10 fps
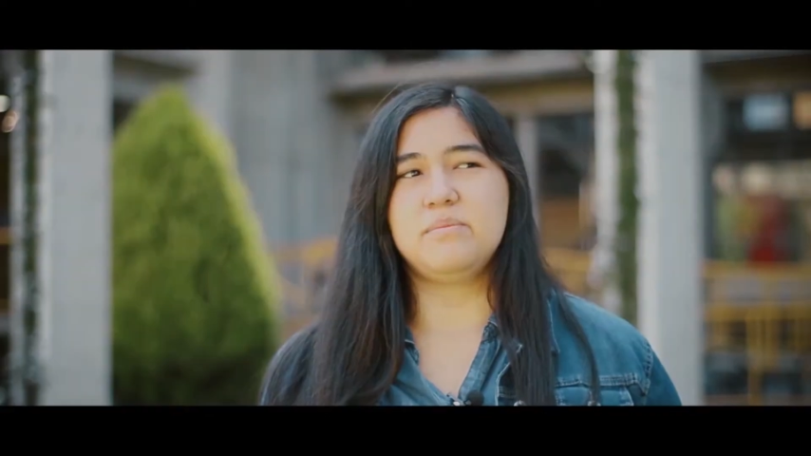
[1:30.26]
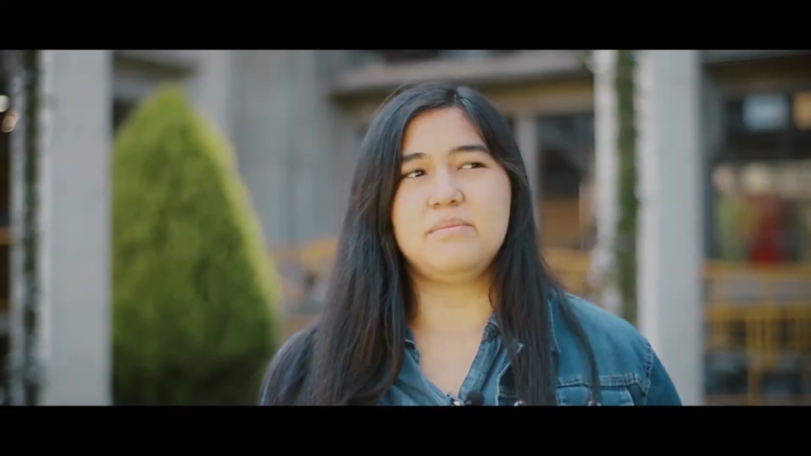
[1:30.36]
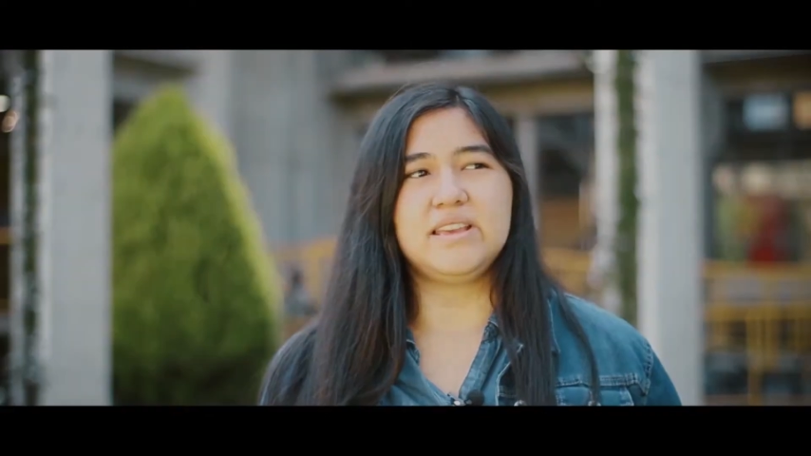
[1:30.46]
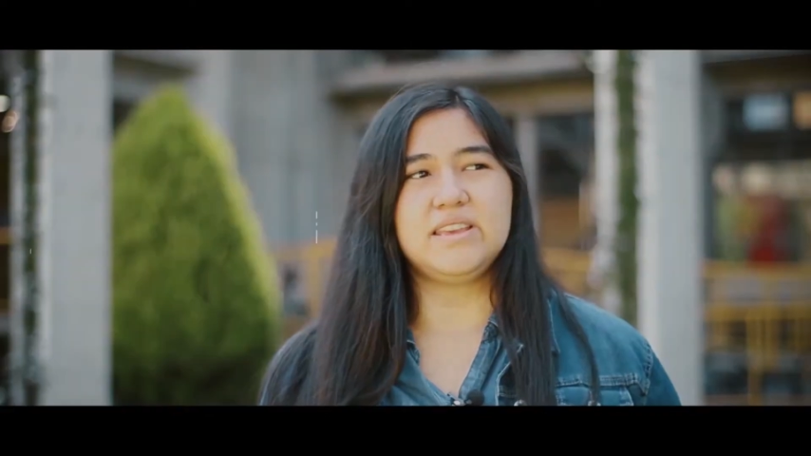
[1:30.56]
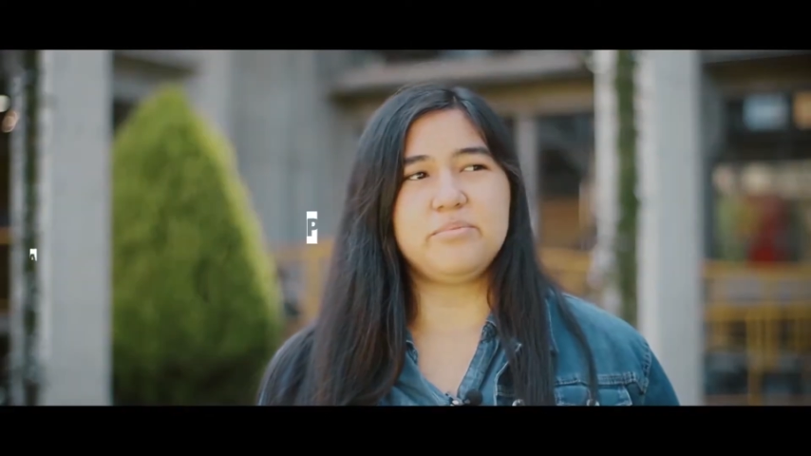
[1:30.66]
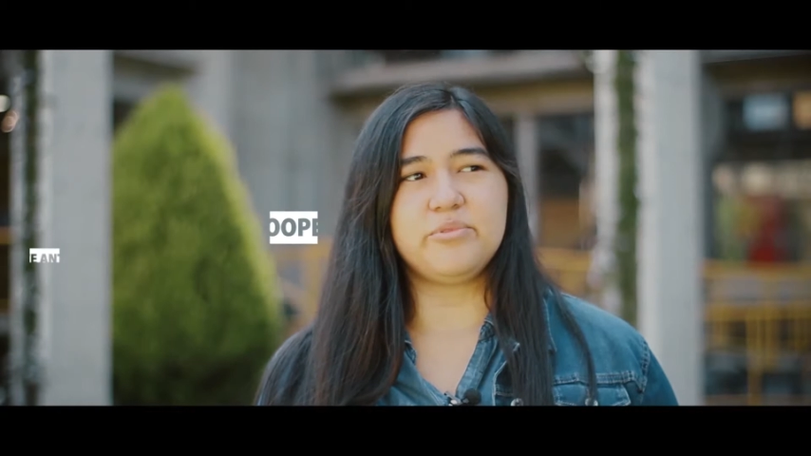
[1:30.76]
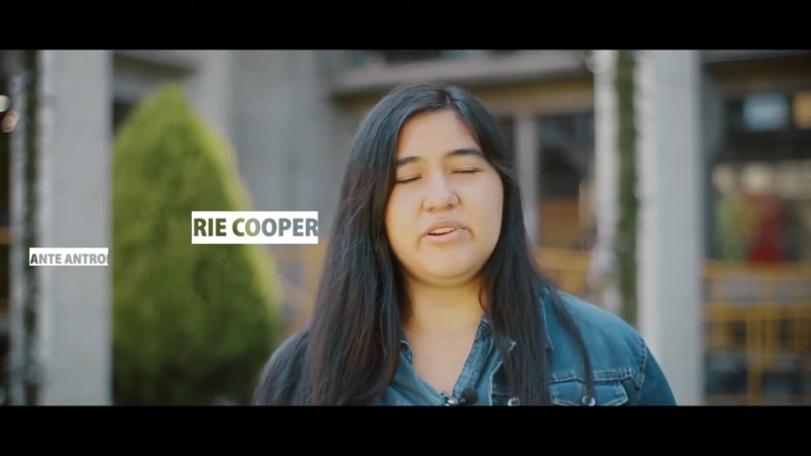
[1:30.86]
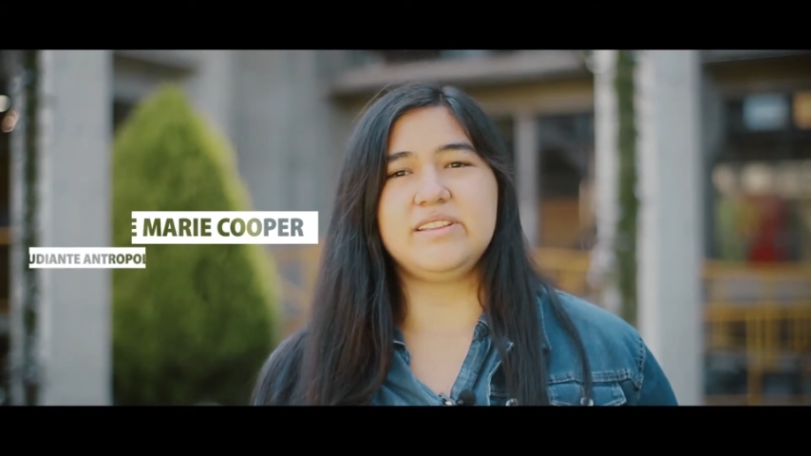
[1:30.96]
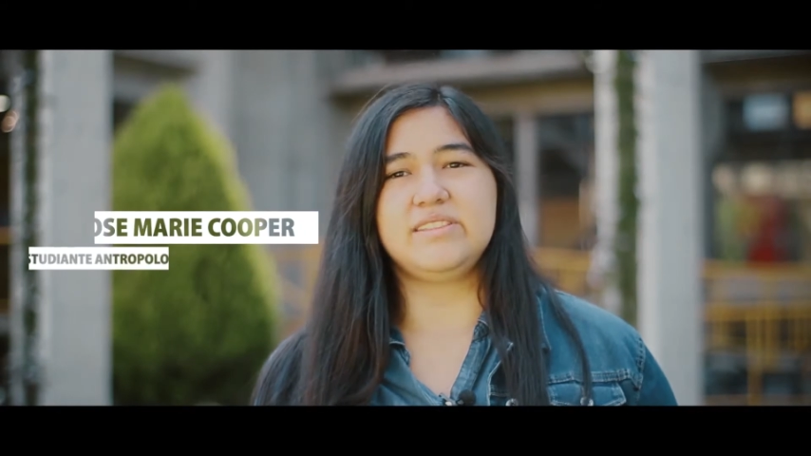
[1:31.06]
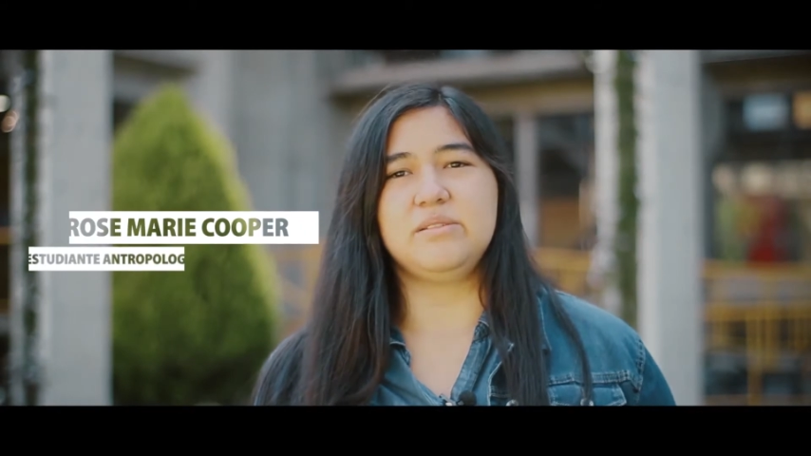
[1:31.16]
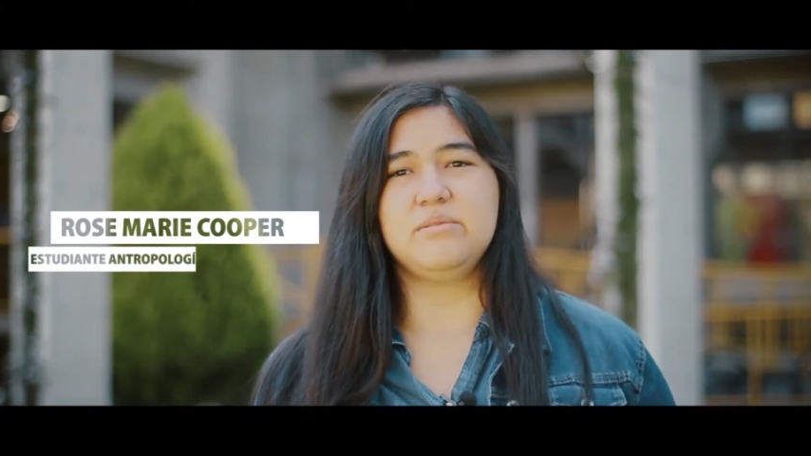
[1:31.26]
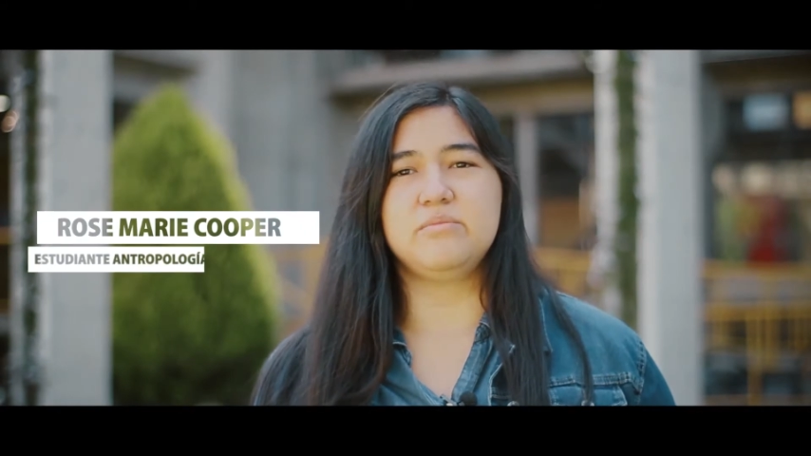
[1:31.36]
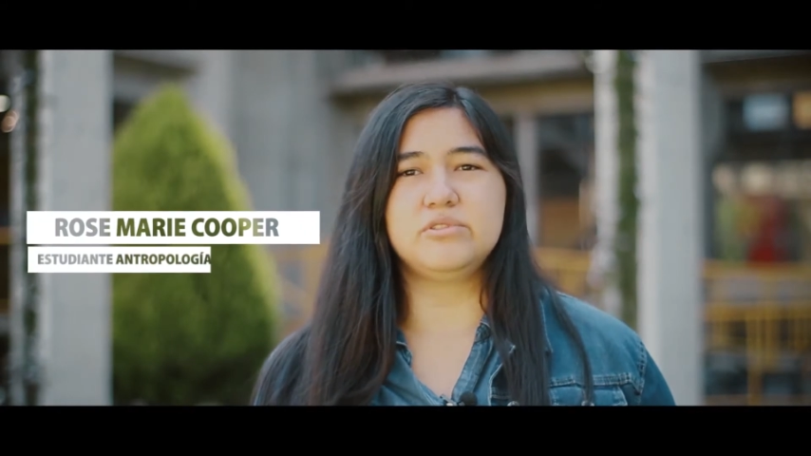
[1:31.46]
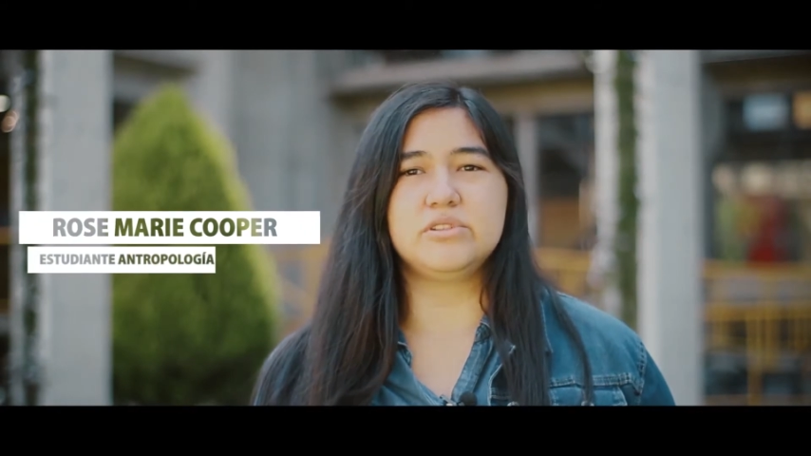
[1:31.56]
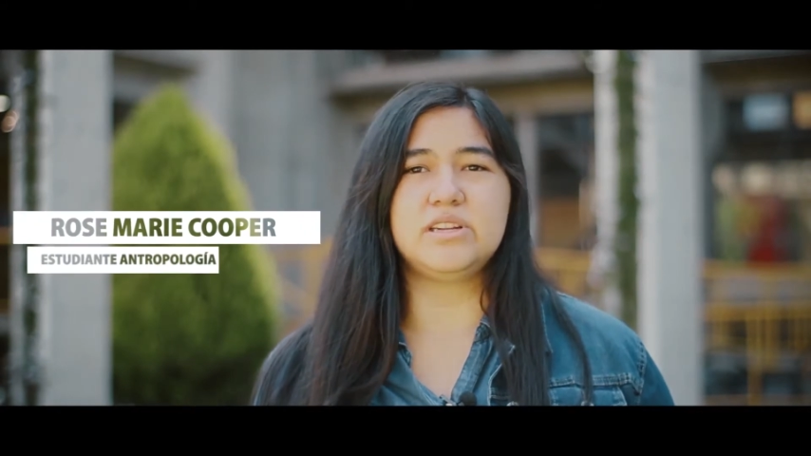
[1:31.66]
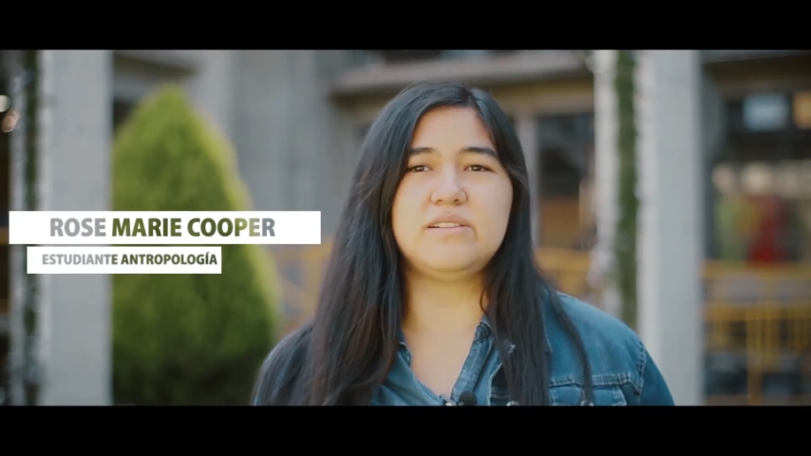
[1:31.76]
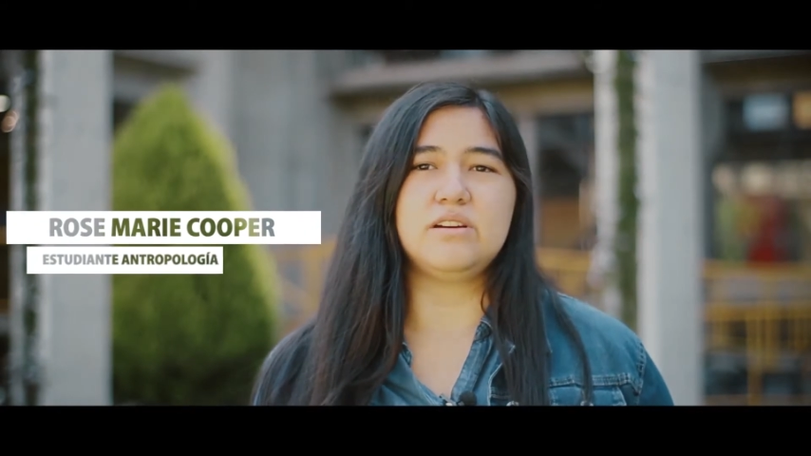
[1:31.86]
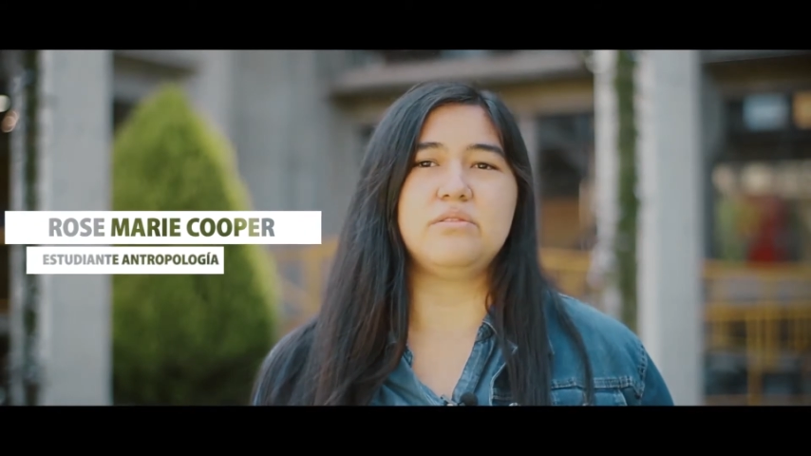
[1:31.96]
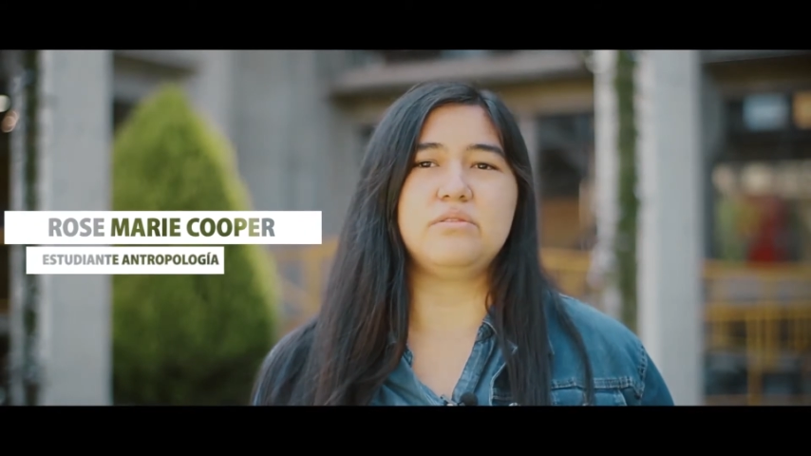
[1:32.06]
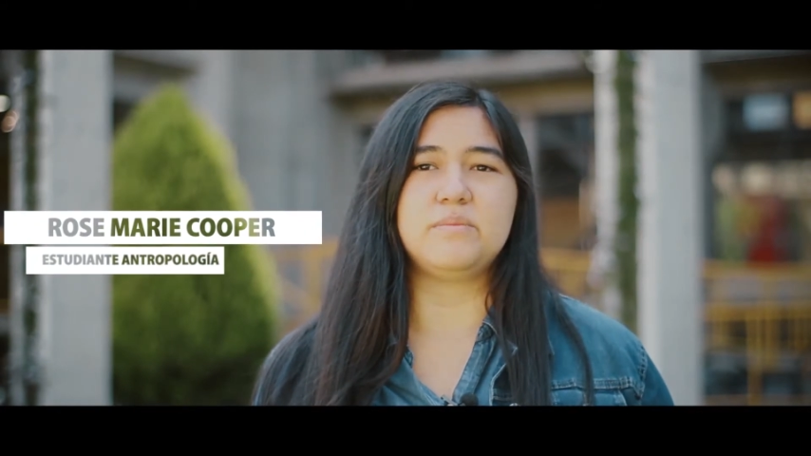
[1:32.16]
Más que pruebas tenemos muchos
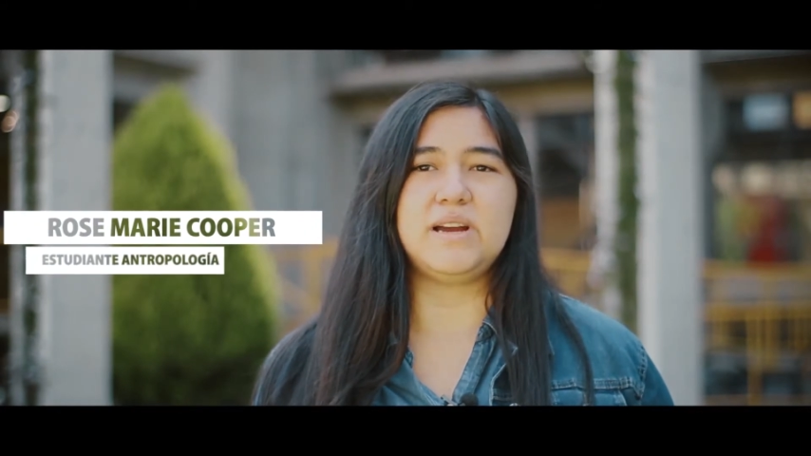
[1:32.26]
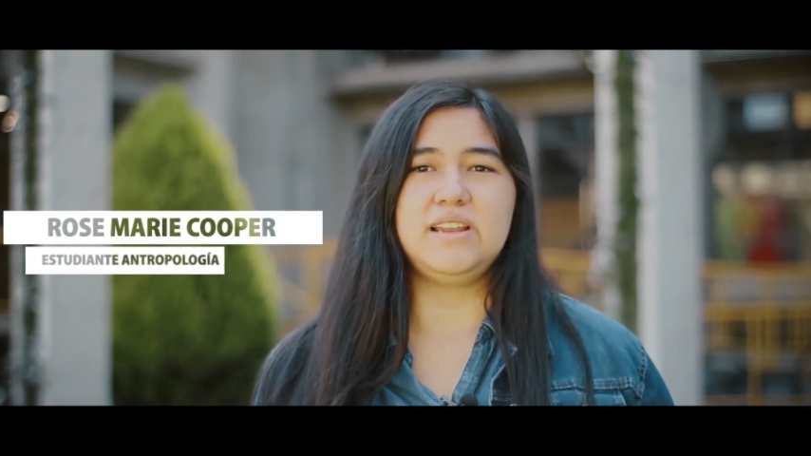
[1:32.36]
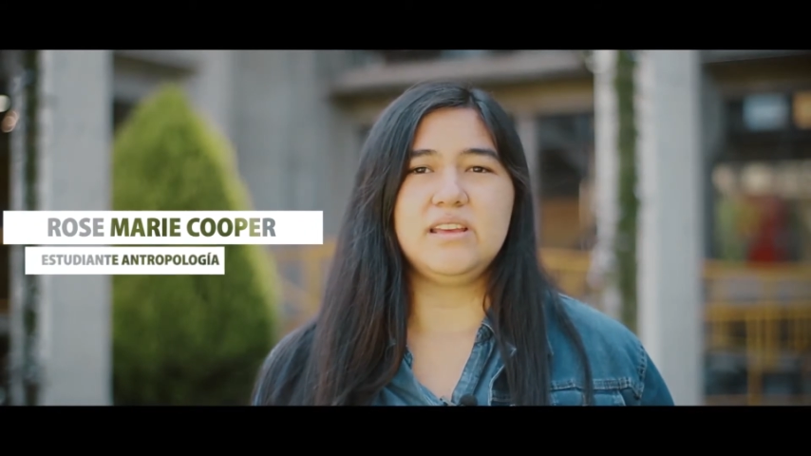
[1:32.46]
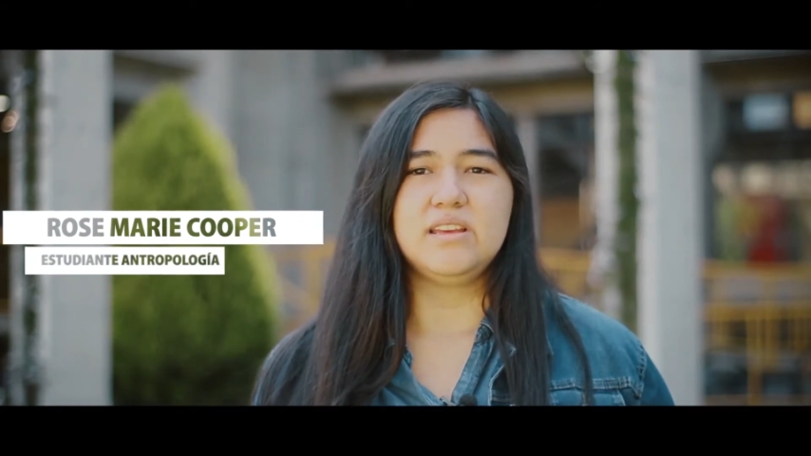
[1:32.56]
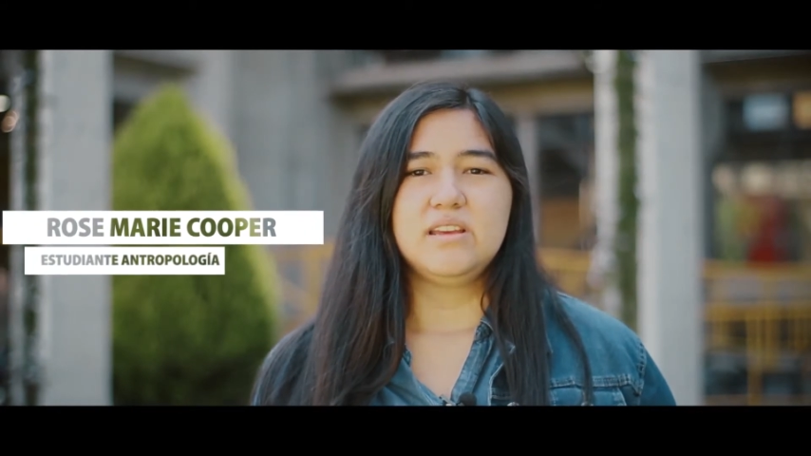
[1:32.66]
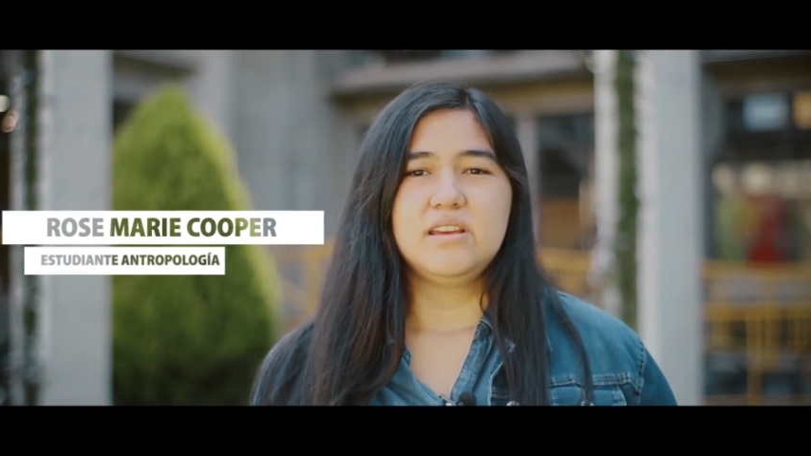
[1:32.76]
trabajos grupales